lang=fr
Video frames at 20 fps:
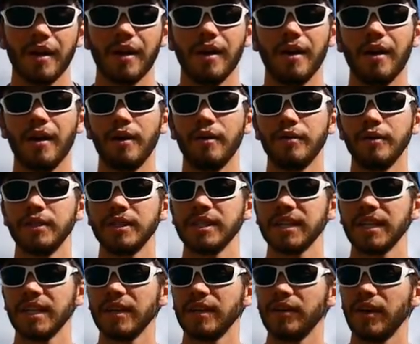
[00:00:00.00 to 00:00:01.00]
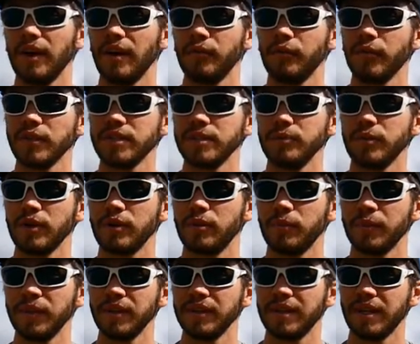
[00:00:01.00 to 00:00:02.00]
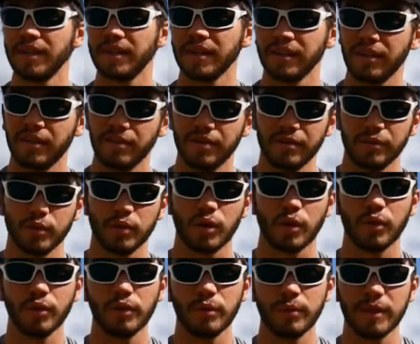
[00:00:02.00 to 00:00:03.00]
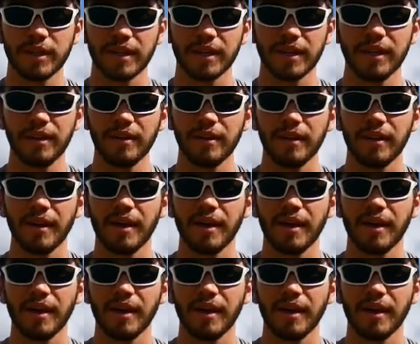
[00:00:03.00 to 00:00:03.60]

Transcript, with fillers: Euh, vous serez forcément accompagné de quelqu'un qui va vous chronométrer.